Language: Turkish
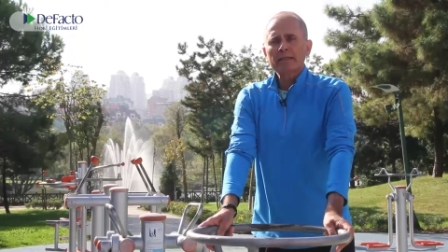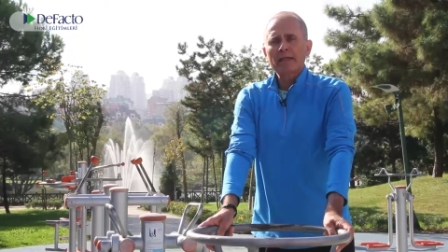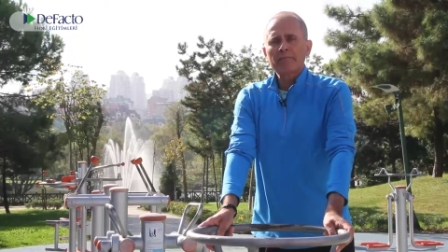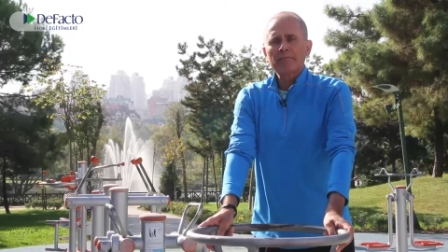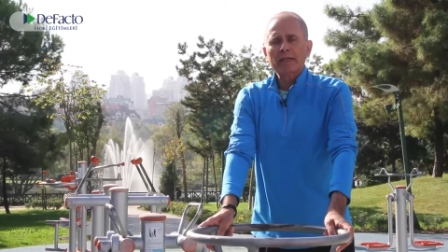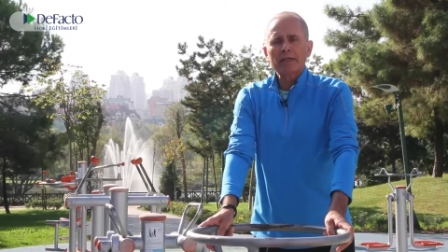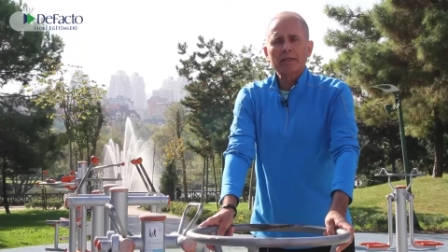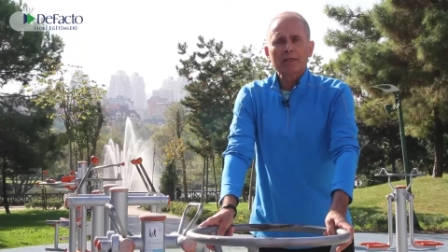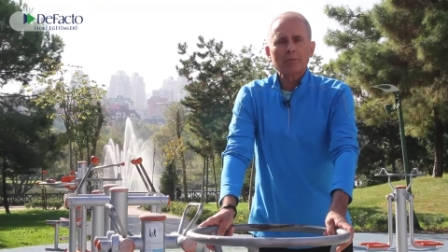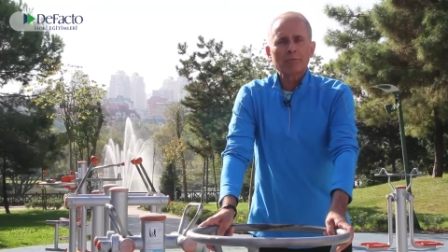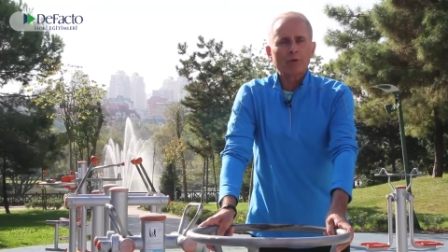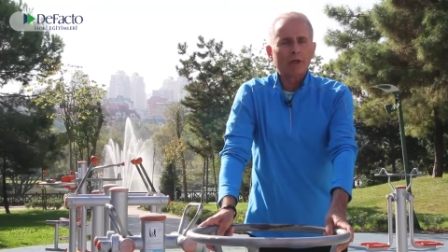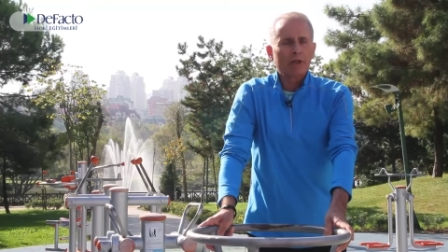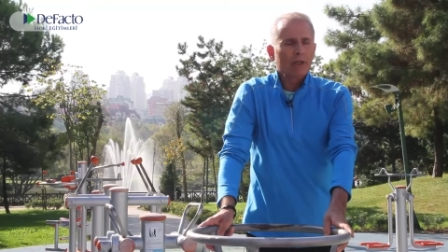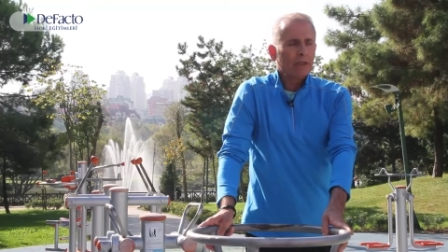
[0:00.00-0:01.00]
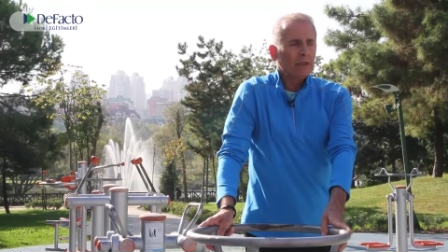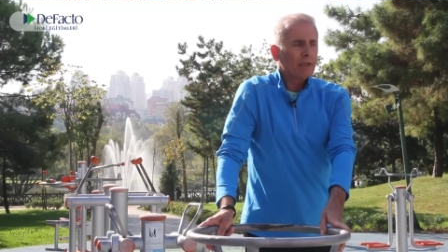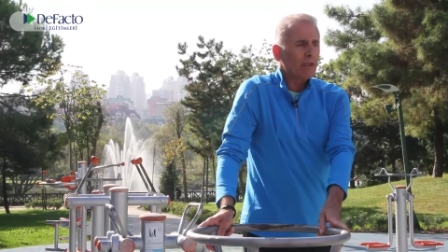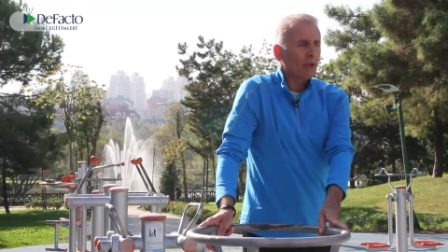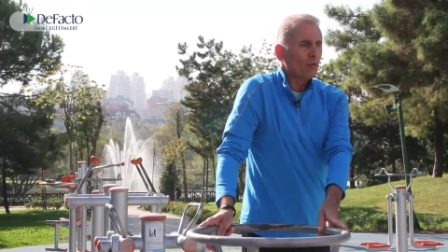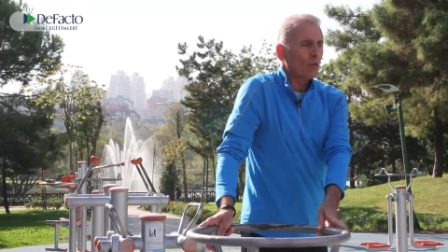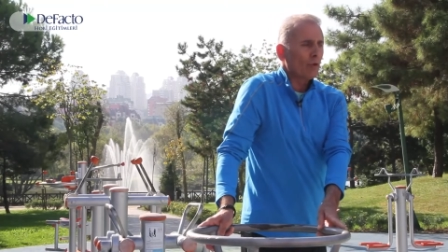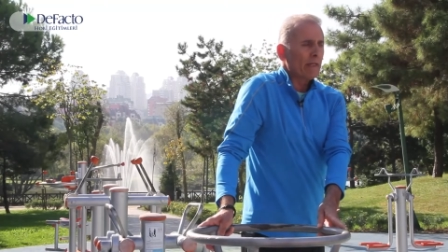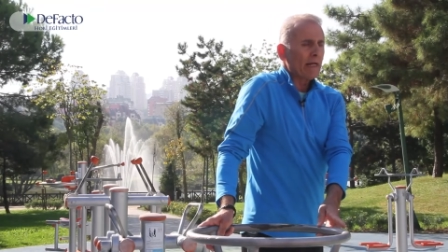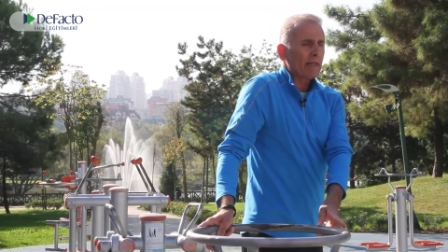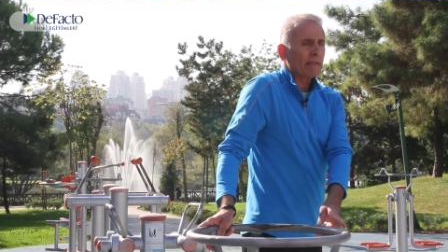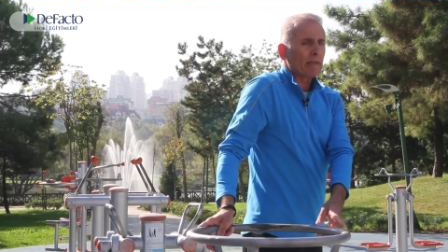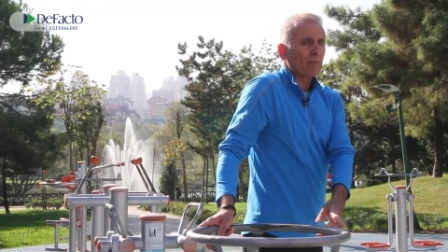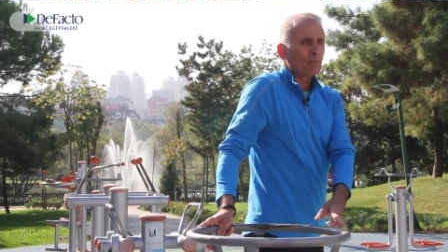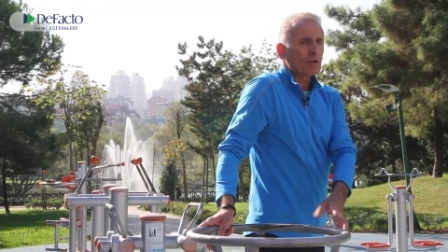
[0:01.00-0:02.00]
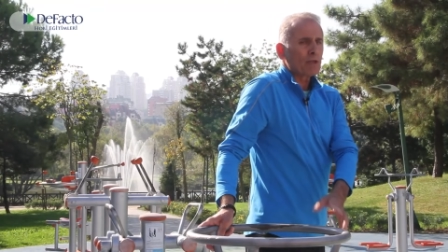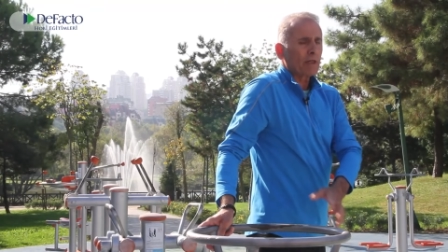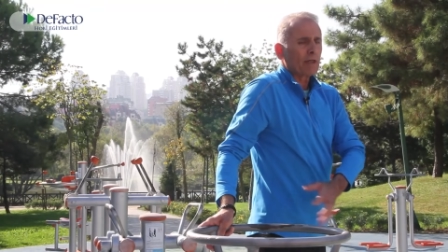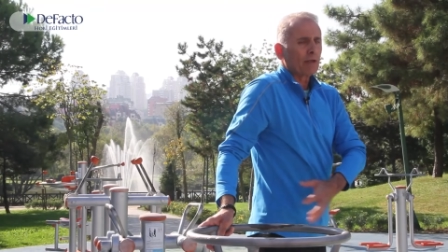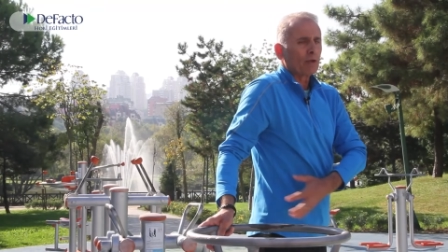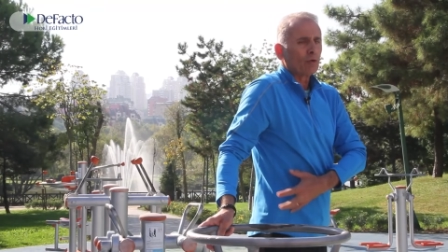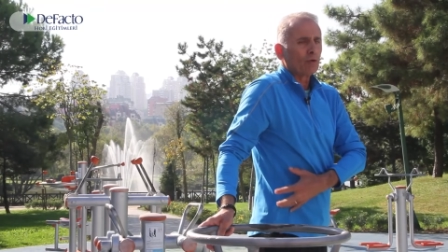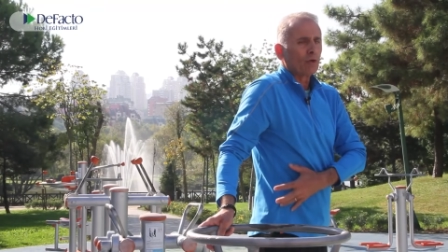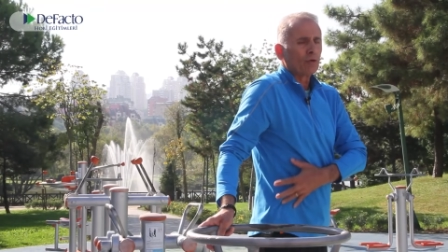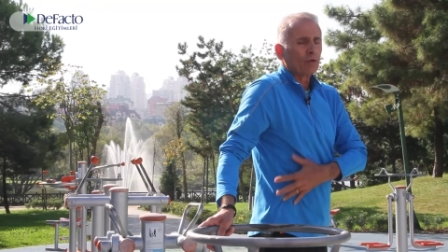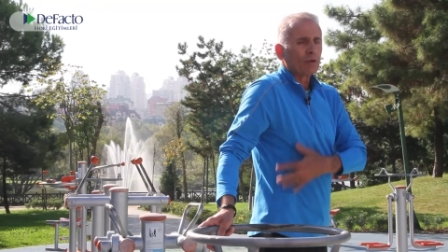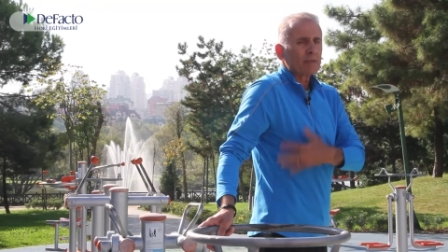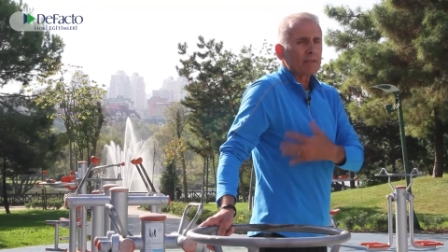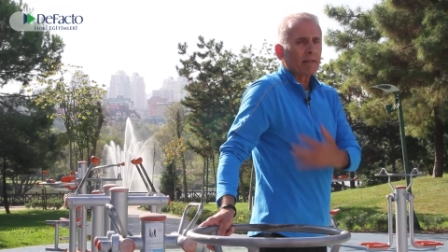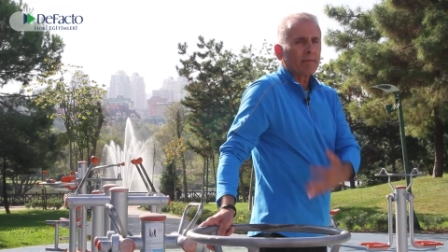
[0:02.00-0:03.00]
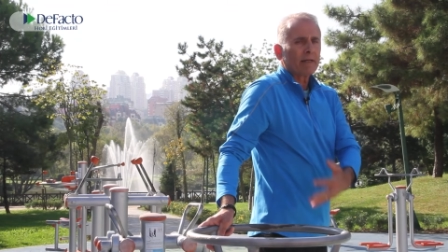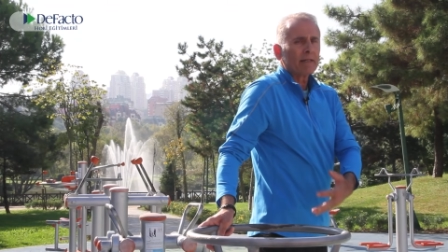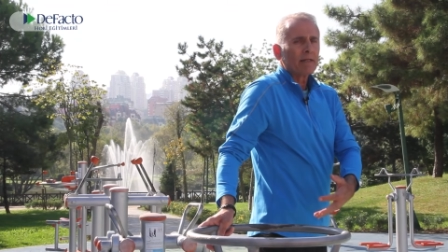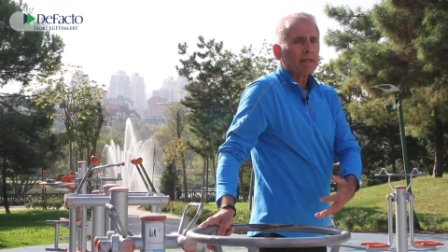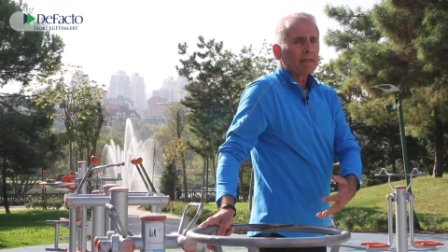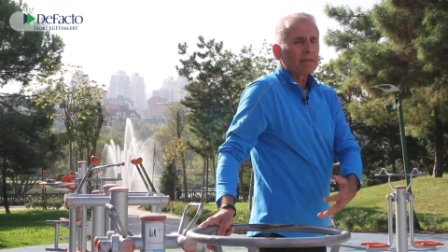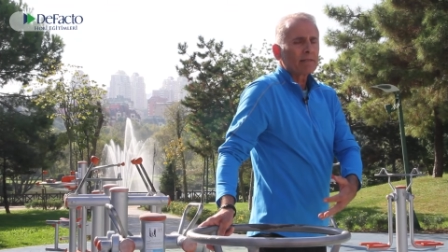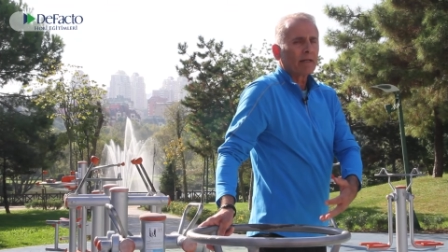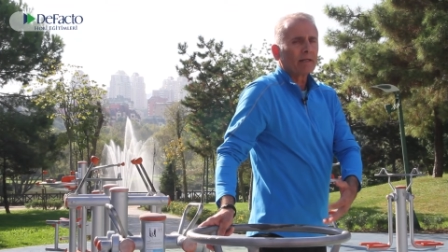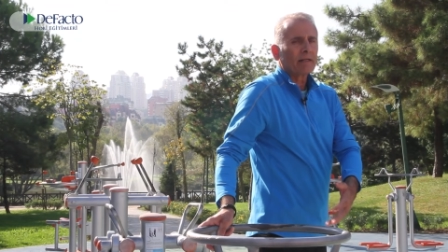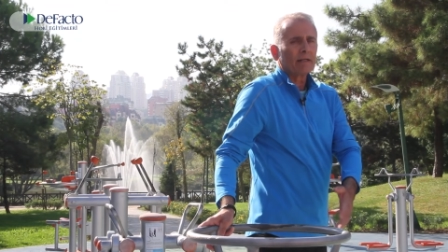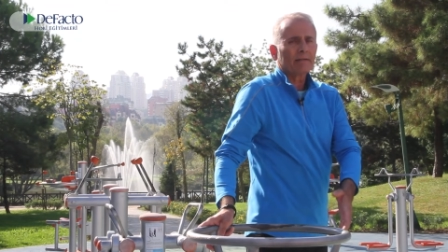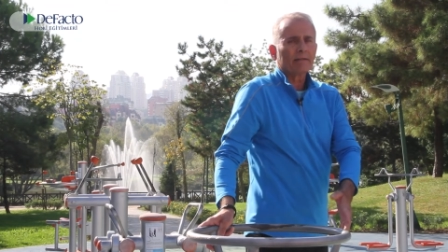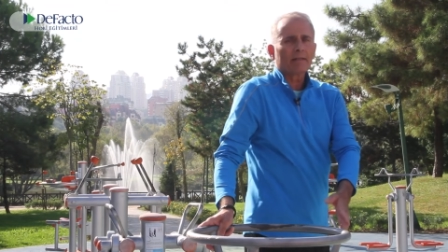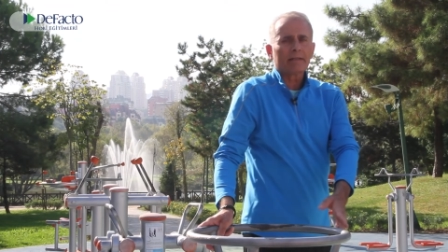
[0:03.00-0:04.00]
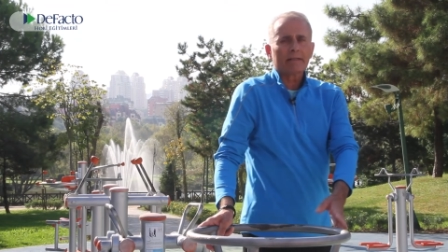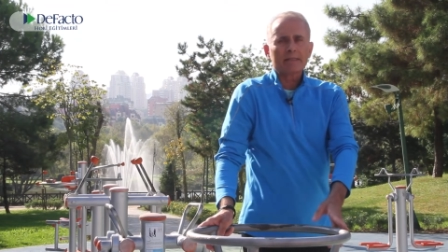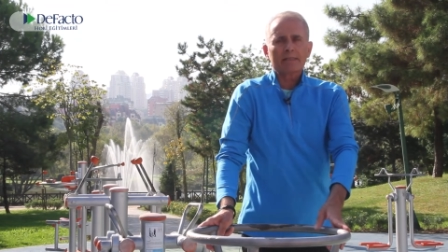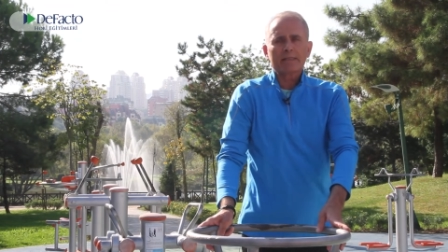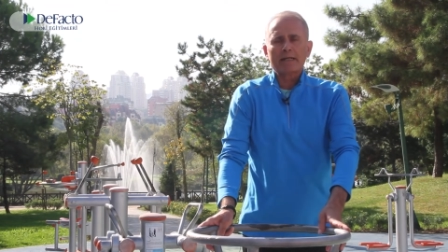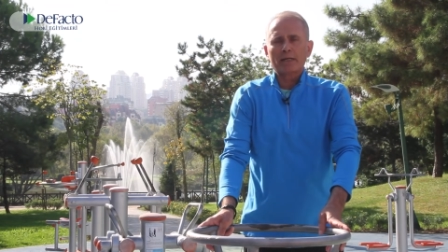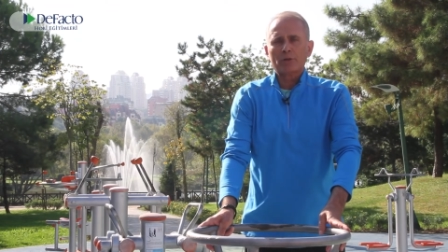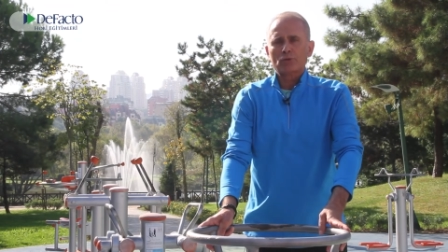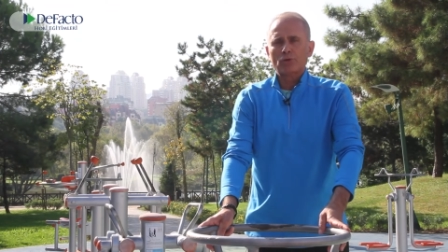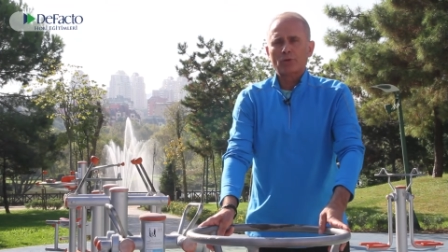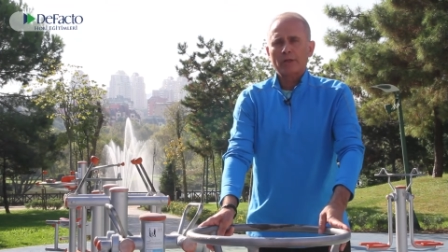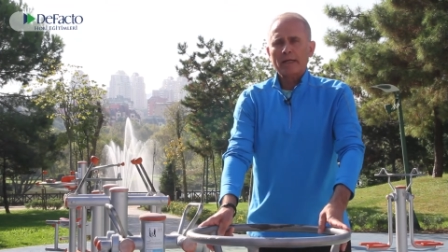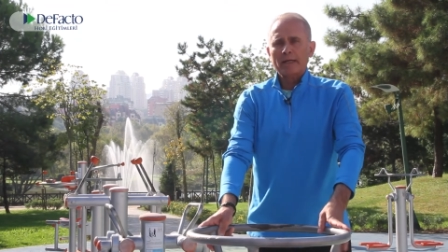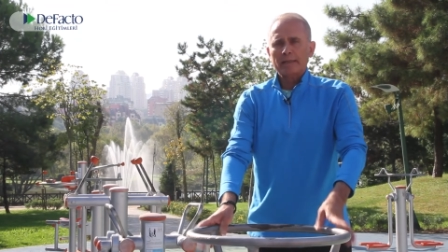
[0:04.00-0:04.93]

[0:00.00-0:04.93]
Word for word: devreye girmiyor. Yine dönerken bu şekilde döndüğünüz zaman sakatlık riski artıyor.